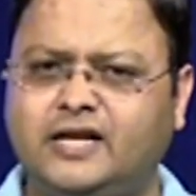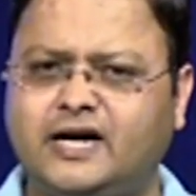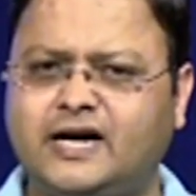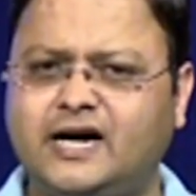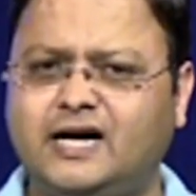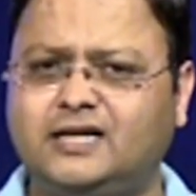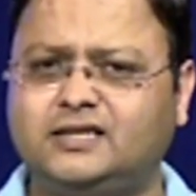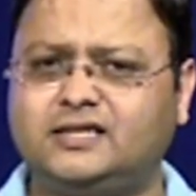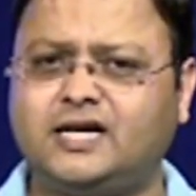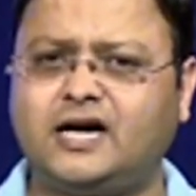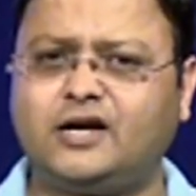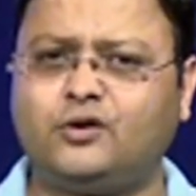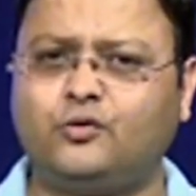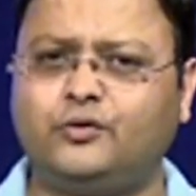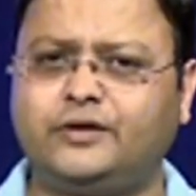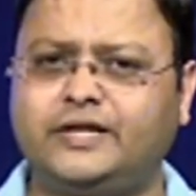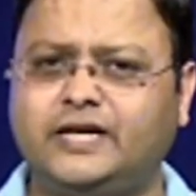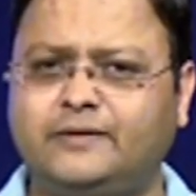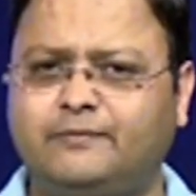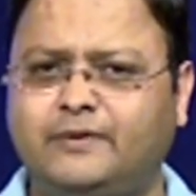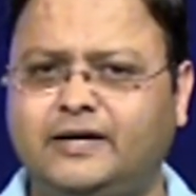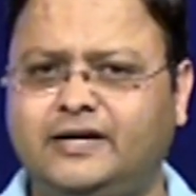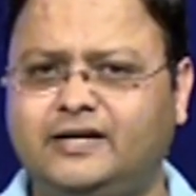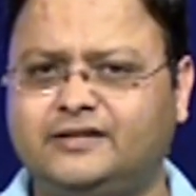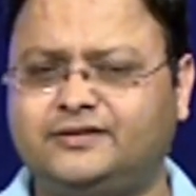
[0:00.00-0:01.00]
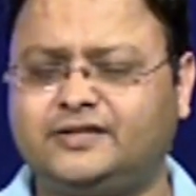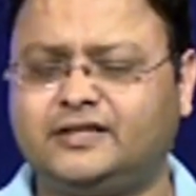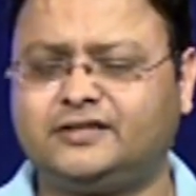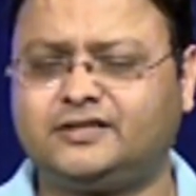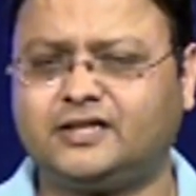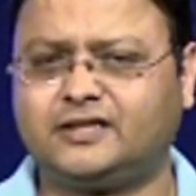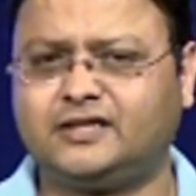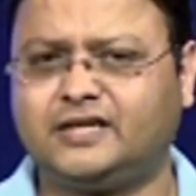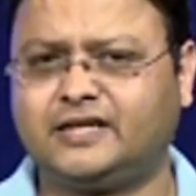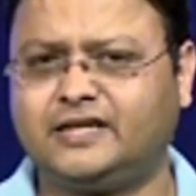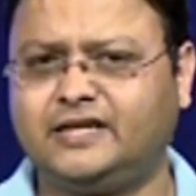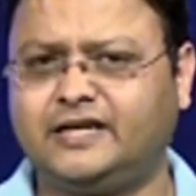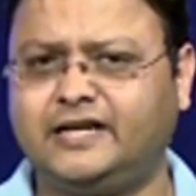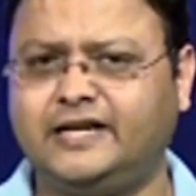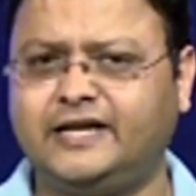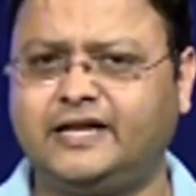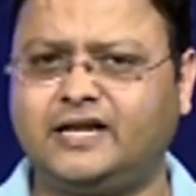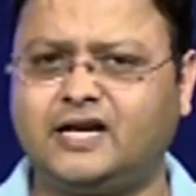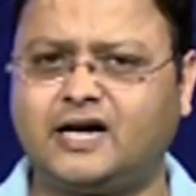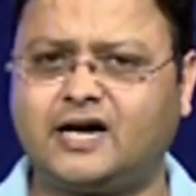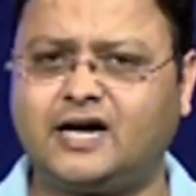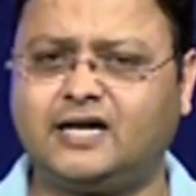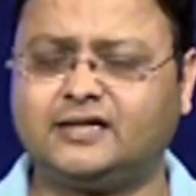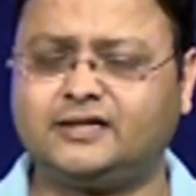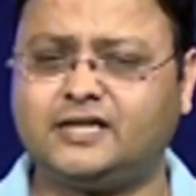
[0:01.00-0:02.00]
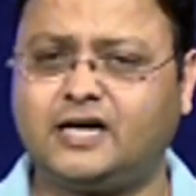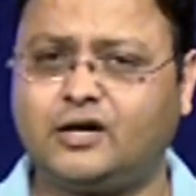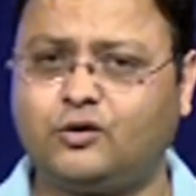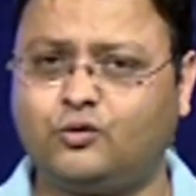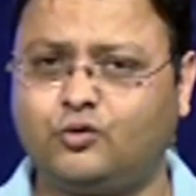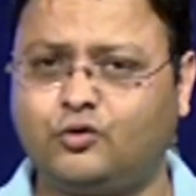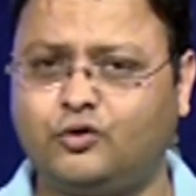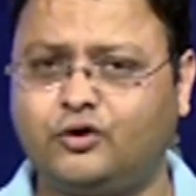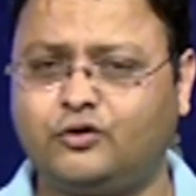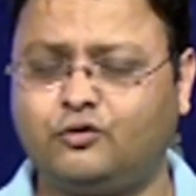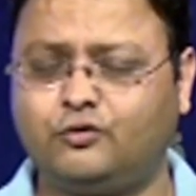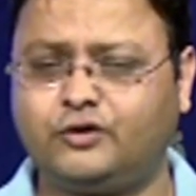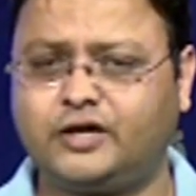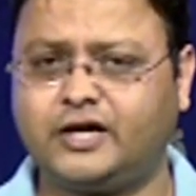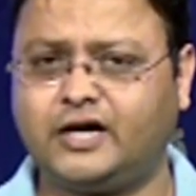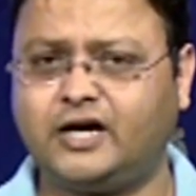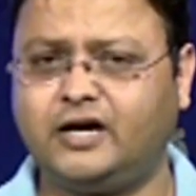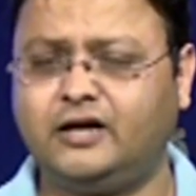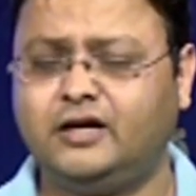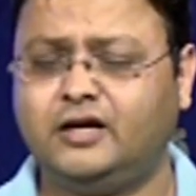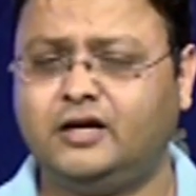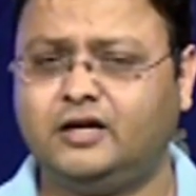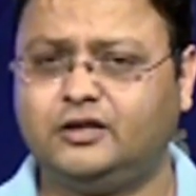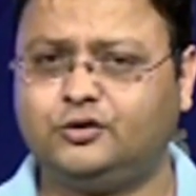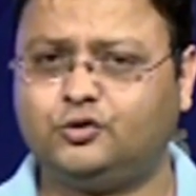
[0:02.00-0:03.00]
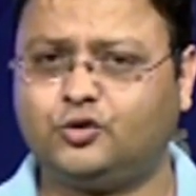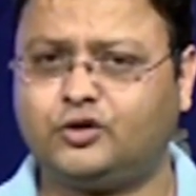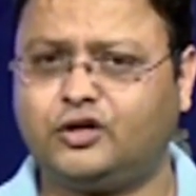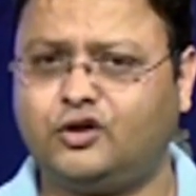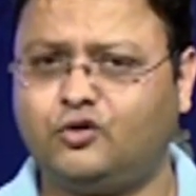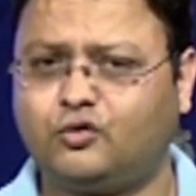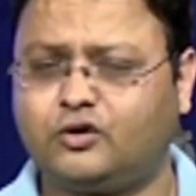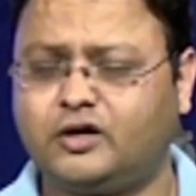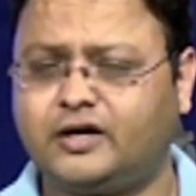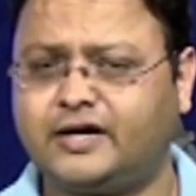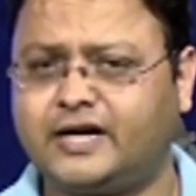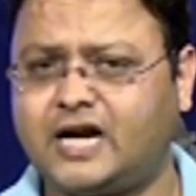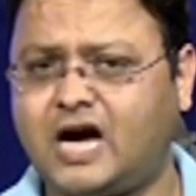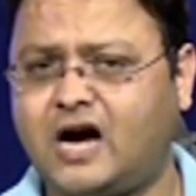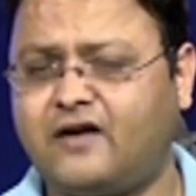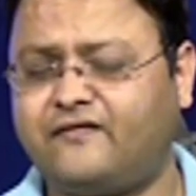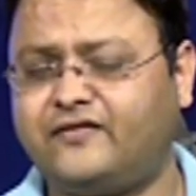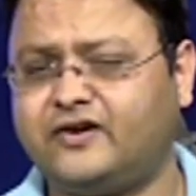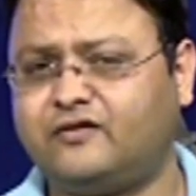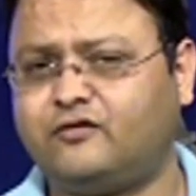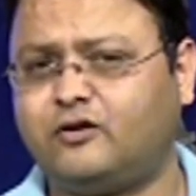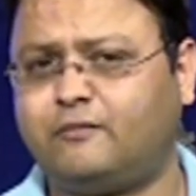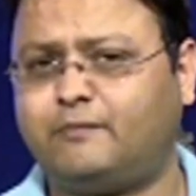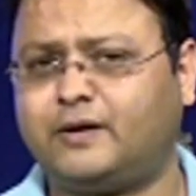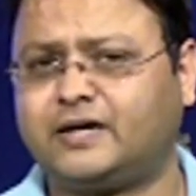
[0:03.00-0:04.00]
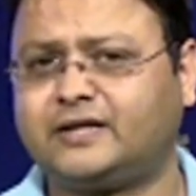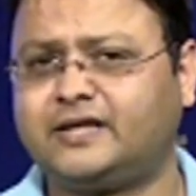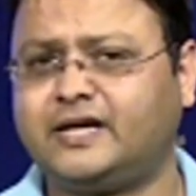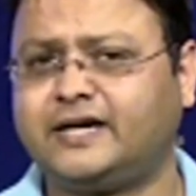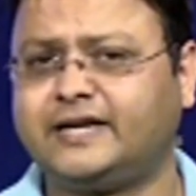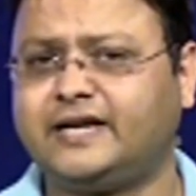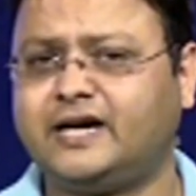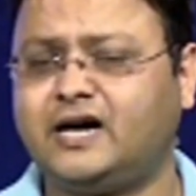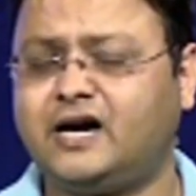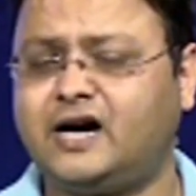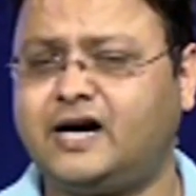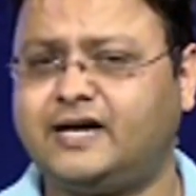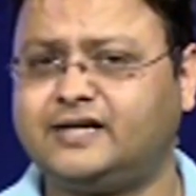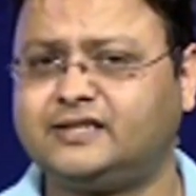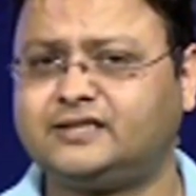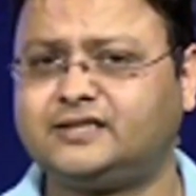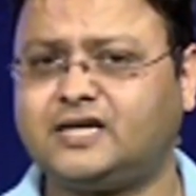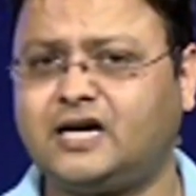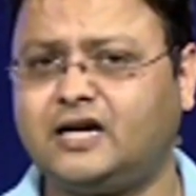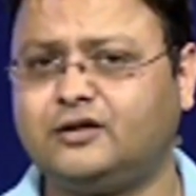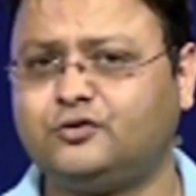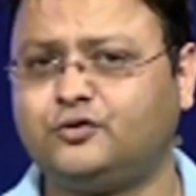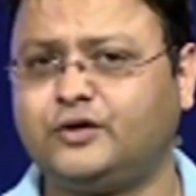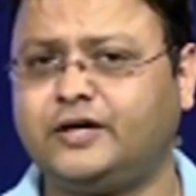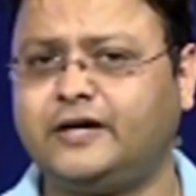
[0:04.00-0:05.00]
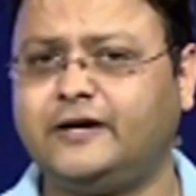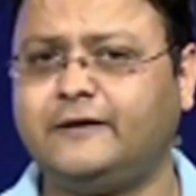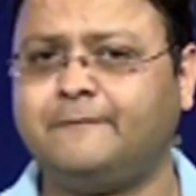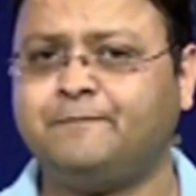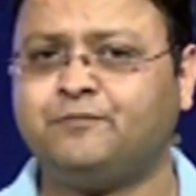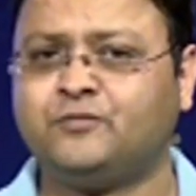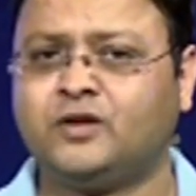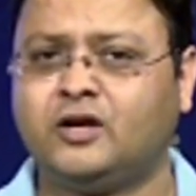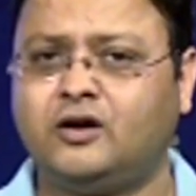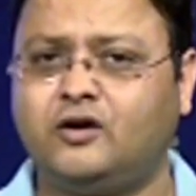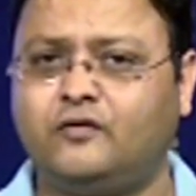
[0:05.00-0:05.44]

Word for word: लगातार उनके बल्ले से शतक निकले लगातार उनका जो रनों का ग्राफ है वो बढ़ता गया हर साल जो है